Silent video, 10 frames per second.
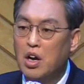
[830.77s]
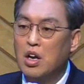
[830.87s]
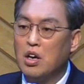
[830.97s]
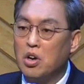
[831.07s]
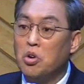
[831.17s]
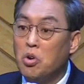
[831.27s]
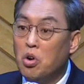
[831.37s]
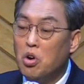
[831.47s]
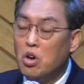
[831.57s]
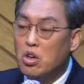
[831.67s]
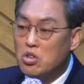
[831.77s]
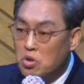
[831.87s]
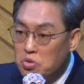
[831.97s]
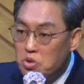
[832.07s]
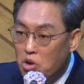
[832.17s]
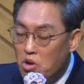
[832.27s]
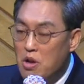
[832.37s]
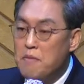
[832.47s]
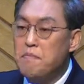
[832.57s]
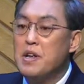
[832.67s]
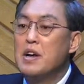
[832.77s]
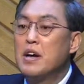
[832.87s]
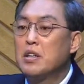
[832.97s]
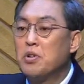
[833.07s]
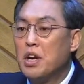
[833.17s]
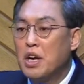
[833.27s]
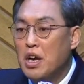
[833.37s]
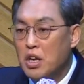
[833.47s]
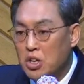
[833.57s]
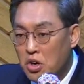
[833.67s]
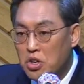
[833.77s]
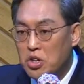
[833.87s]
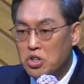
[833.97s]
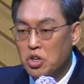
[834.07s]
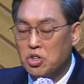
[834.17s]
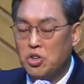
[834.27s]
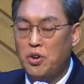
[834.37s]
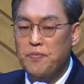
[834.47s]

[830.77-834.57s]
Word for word: 그리고 총독 빌라도에게 넘겨져서